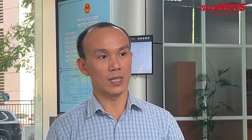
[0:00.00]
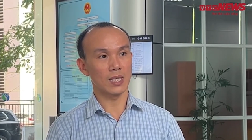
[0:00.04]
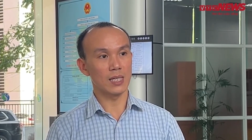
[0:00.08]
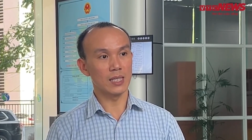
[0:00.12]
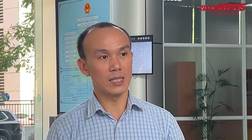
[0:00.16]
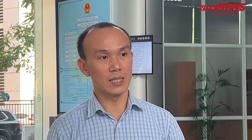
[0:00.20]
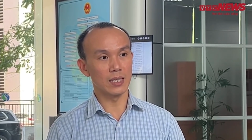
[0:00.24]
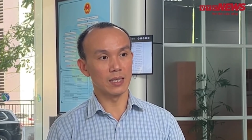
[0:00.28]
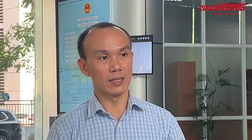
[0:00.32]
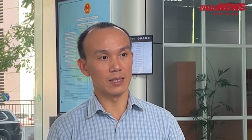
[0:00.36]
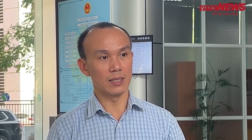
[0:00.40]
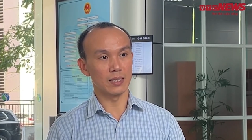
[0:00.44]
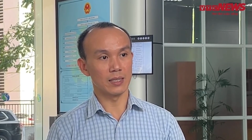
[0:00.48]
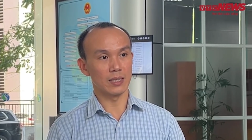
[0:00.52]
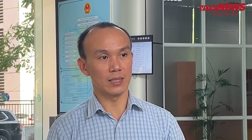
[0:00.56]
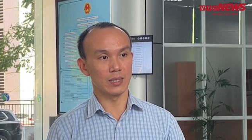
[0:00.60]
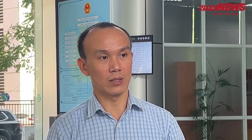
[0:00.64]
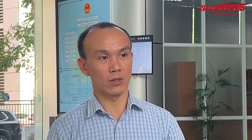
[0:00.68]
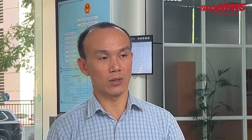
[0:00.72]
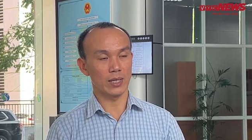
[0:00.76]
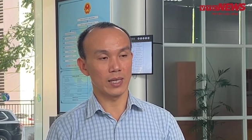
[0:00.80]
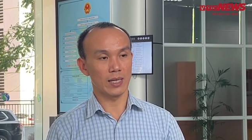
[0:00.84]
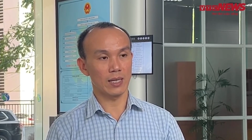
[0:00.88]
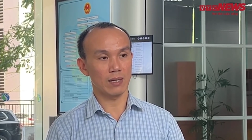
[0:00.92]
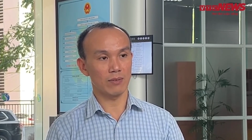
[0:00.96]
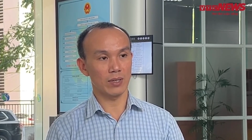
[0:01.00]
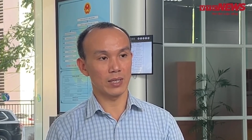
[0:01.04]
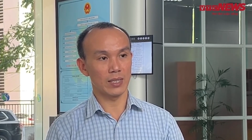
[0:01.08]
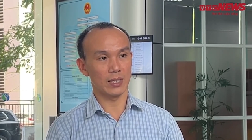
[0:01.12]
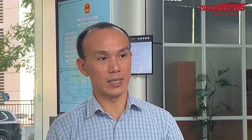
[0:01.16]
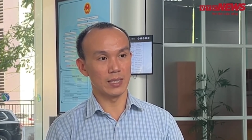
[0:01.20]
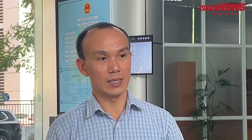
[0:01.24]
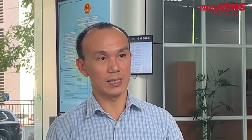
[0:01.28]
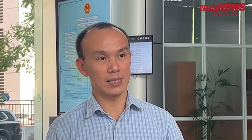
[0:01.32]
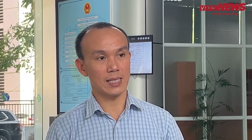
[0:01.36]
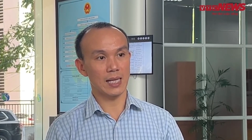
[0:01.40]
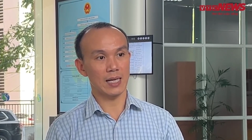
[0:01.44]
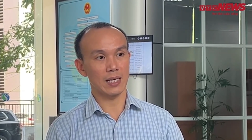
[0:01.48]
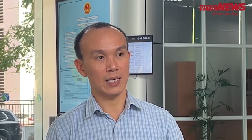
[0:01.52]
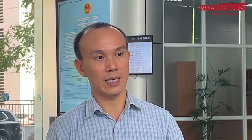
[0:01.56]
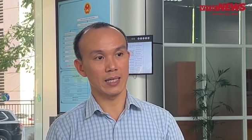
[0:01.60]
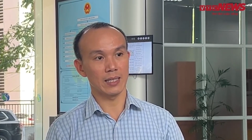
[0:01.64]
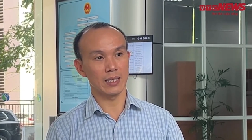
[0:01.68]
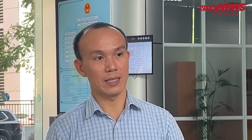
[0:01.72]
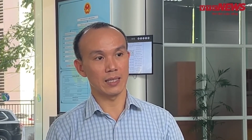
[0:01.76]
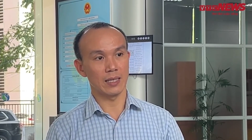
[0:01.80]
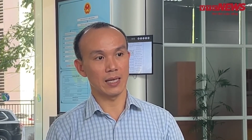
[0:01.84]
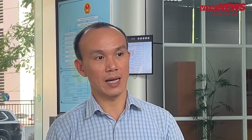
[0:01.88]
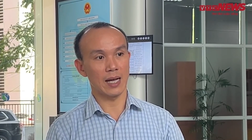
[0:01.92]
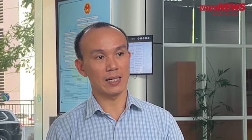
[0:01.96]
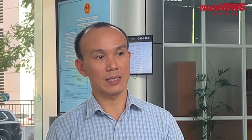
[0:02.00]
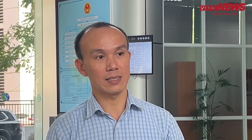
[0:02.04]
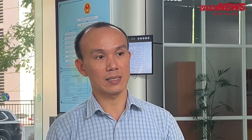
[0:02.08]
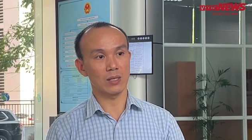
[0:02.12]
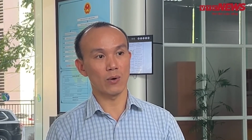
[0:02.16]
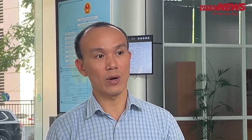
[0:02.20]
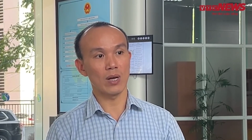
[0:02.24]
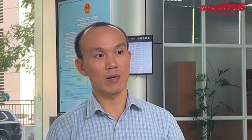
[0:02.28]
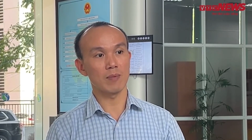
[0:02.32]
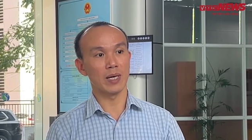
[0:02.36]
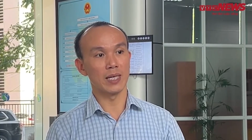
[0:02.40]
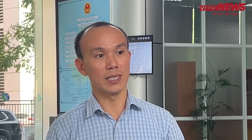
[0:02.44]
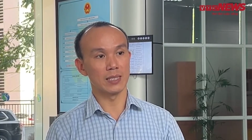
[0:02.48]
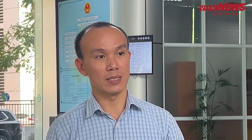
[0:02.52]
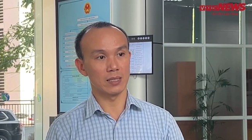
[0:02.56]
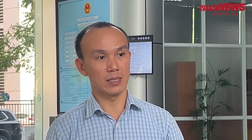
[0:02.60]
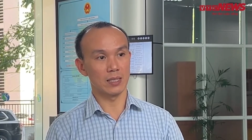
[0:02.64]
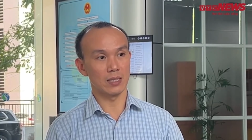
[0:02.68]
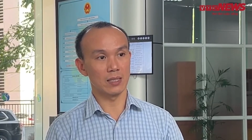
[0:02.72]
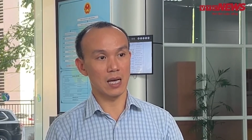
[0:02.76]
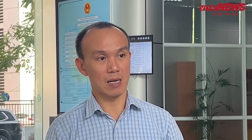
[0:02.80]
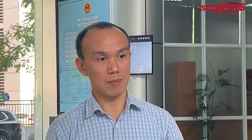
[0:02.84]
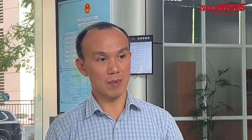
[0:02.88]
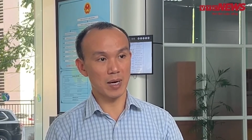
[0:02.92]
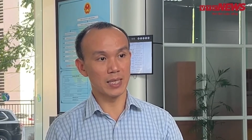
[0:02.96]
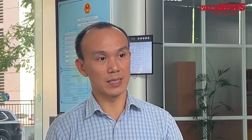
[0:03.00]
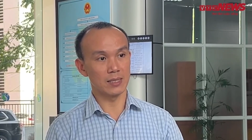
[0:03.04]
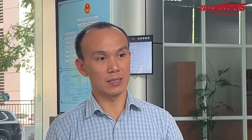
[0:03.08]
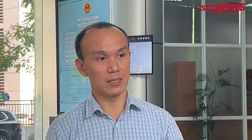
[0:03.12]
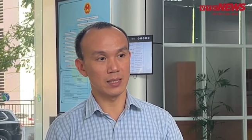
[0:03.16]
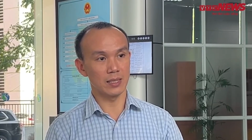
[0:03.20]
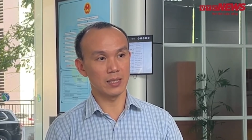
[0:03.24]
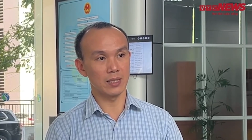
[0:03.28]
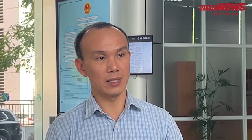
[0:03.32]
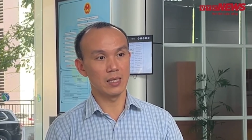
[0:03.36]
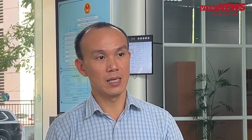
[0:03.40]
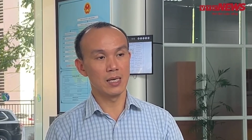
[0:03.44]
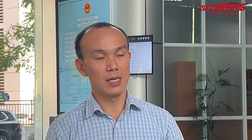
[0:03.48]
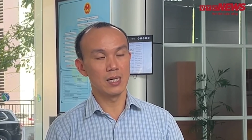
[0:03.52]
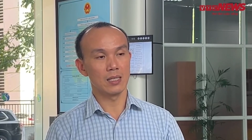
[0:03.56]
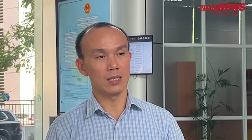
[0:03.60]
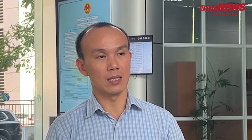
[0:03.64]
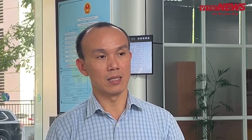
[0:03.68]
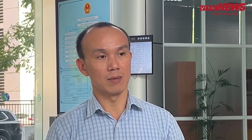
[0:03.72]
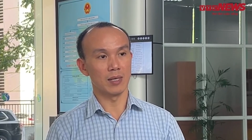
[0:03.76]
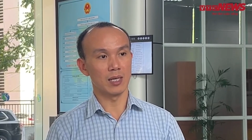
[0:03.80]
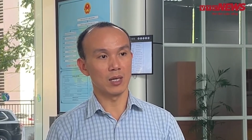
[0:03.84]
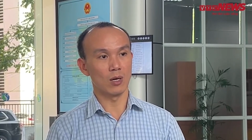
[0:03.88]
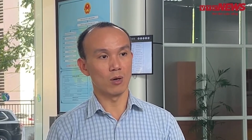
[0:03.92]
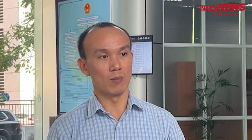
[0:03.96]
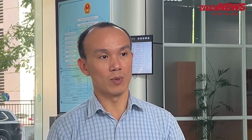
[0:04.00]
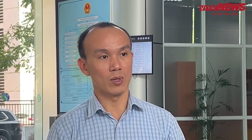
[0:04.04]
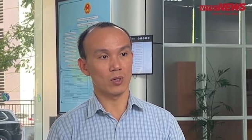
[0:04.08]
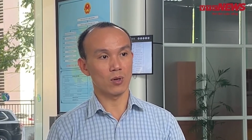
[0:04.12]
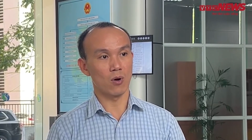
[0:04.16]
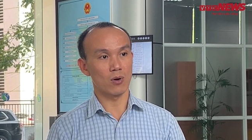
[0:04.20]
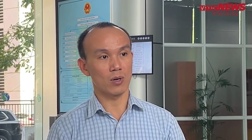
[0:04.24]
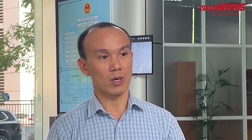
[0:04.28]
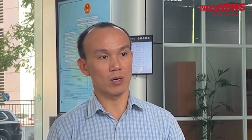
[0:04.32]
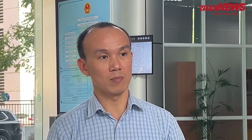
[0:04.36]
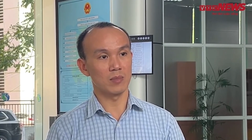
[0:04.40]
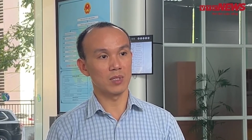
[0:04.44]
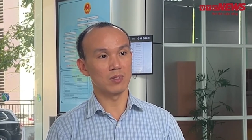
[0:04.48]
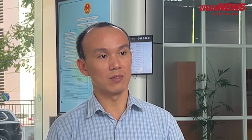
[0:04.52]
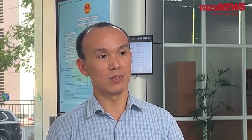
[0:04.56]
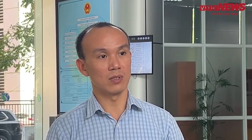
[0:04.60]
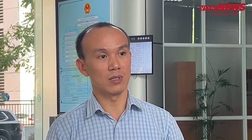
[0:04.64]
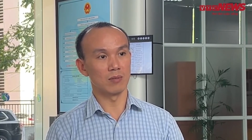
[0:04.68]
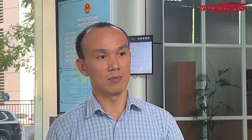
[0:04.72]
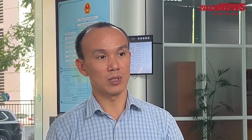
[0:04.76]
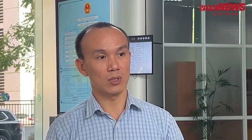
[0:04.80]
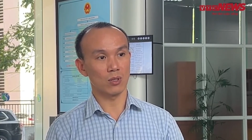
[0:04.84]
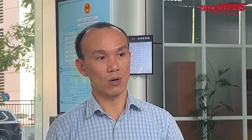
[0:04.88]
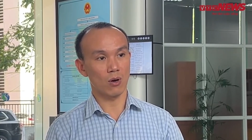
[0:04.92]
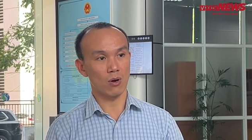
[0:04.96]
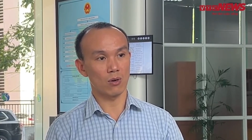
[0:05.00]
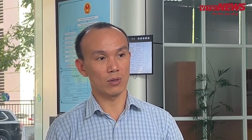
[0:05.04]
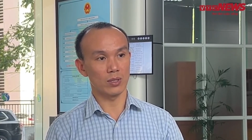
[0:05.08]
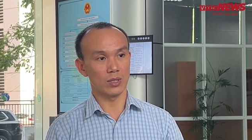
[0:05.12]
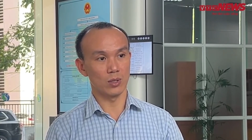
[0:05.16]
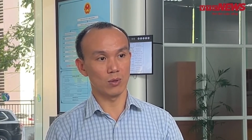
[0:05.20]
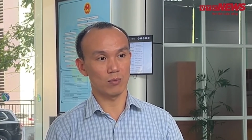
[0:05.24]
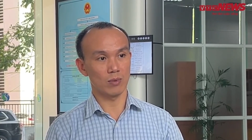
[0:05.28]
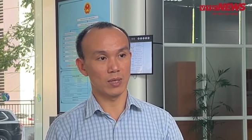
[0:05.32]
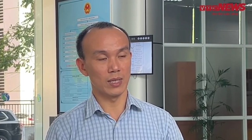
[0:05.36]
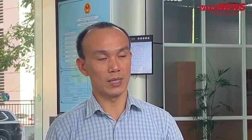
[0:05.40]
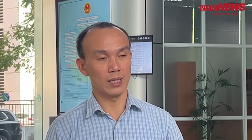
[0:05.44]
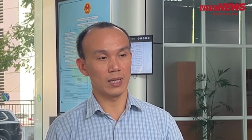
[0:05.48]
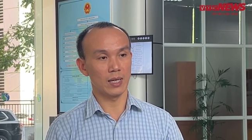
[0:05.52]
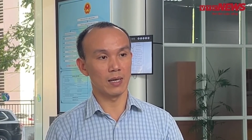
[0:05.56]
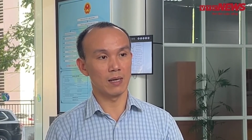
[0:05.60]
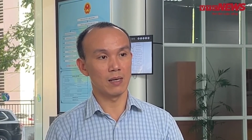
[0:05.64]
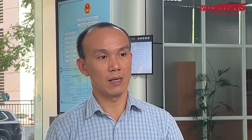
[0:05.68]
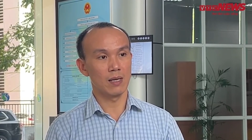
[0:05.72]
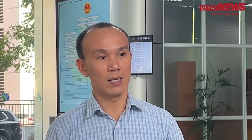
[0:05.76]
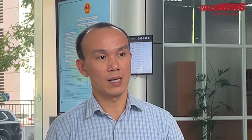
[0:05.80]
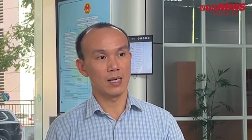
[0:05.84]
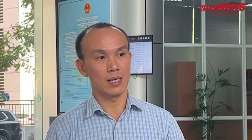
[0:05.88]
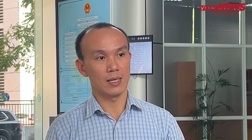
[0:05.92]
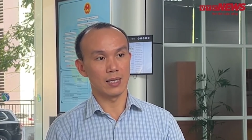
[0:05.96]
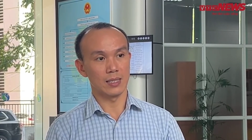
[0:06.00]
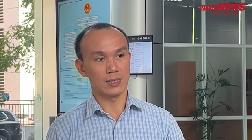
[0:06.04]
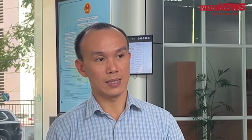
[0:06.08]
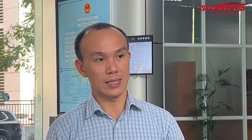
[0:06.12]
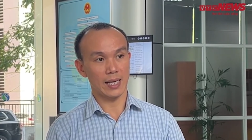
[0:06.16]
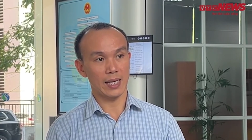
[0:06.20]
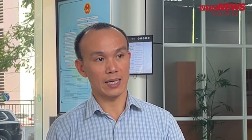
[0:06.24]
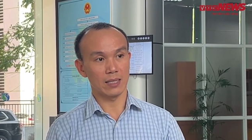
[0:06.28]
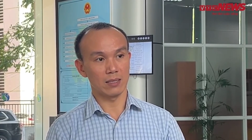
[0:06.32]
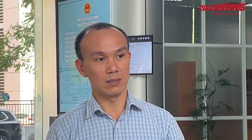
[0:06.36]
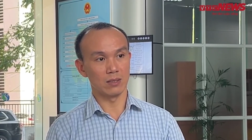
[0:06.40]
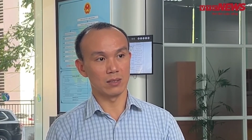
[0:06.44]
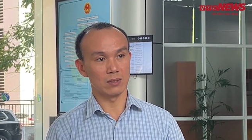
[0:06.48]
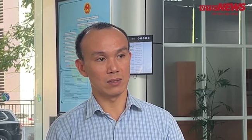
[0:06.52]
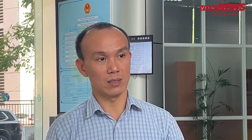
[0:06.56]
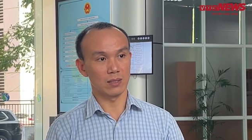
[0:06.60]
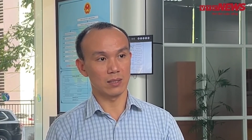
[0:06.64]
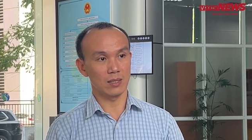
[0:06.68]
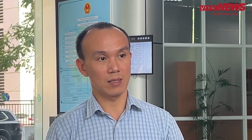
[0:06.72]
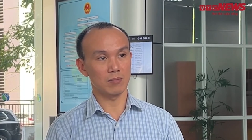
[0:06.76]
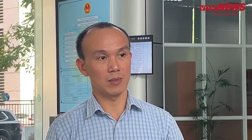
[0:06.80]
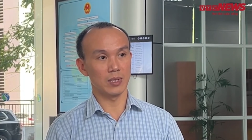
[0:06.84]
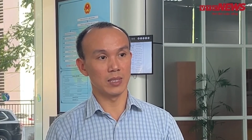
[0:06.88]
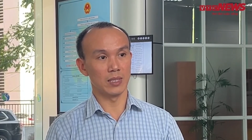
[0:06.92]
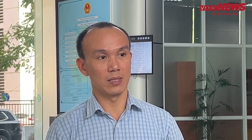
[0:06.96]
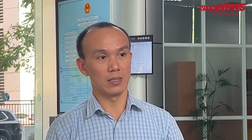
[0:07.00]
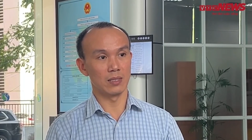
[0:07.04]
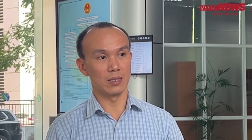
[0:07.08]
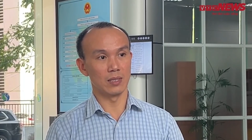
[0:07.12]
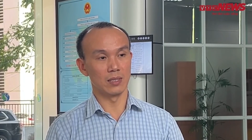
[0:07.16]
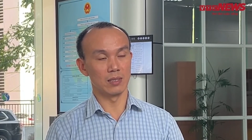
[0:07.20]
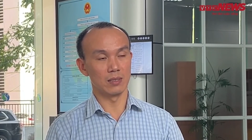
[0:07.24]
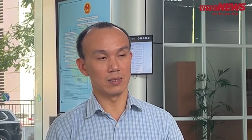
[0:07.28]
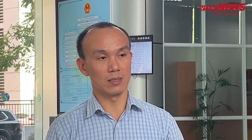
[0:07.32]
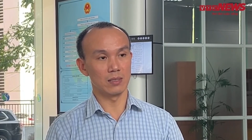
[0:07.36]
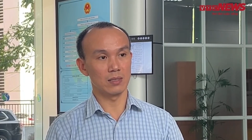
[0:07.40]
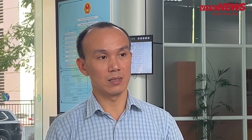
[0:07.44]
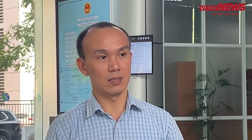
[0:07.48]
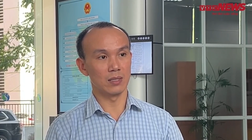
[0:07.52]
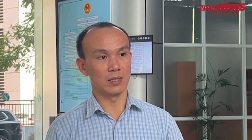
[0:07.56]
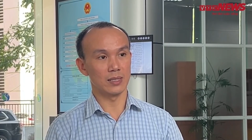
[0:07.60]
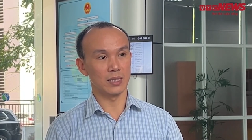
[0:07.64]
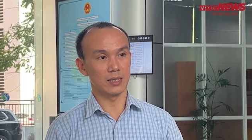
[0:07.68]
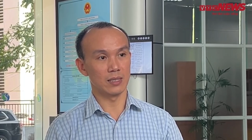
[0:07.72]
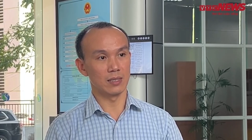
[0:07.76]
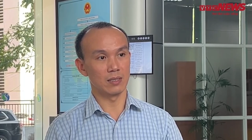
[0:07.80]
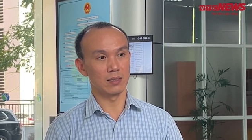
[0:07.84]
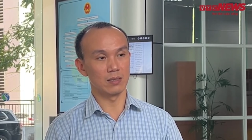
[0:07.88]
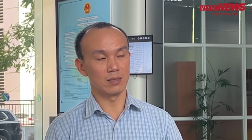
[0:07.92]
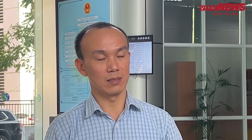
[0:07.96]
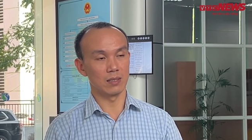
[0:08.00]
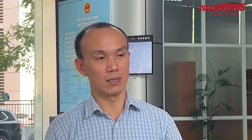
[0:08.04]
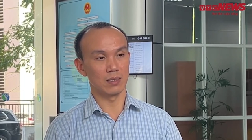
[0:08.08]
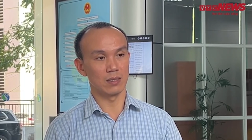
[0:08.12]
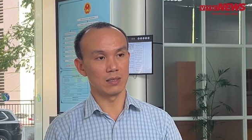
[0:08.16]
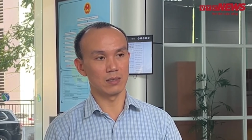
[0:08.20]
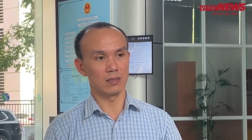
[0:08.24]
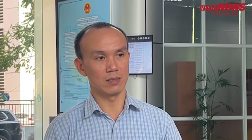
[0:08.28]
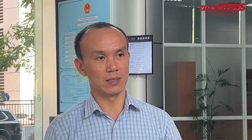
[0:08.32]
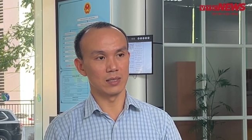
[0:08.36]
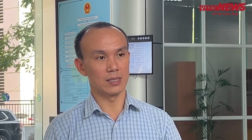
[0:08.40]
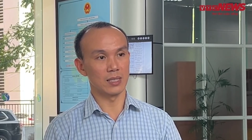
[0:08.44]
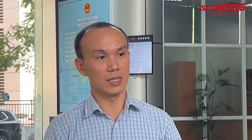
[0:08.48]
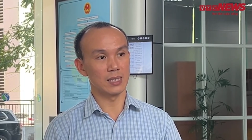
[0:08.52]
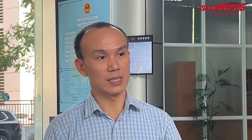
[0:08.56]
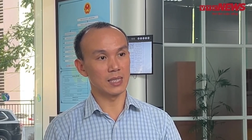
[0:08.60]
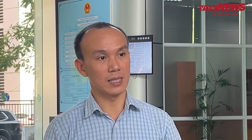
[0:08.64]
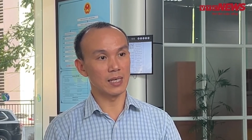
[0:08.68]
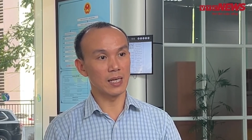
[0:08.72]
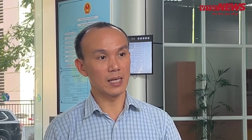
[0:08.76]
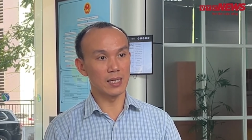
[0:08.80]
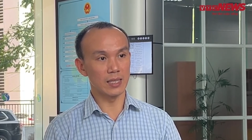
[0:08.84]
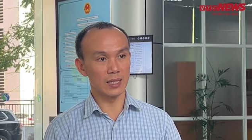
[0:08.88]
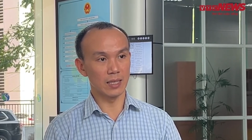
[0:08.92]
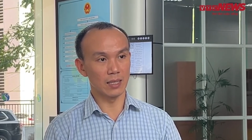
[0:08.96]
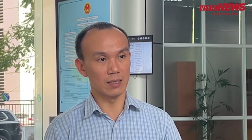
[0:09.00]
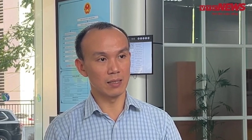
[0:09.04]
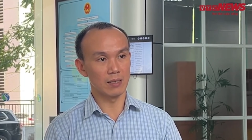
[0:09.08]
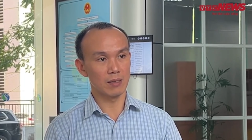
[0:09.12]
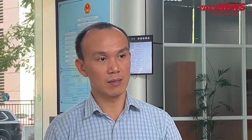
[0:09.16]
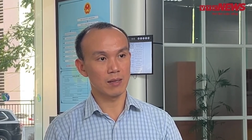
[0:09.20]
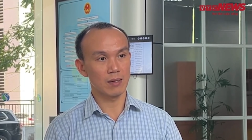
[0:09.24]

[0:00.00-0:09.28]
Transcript: đất liền ấy, thì có lẽ là phải đến sang ngày hai mươi sáu, hai mươi bảy trở đi, hai mươi bảy trở đi thì bắt đầu mới có cái mưa vừa mưa to, thì lúc đấy là là sẽ ảnh hưởng trực tiếp đến đến người trên người dân trên đất liền.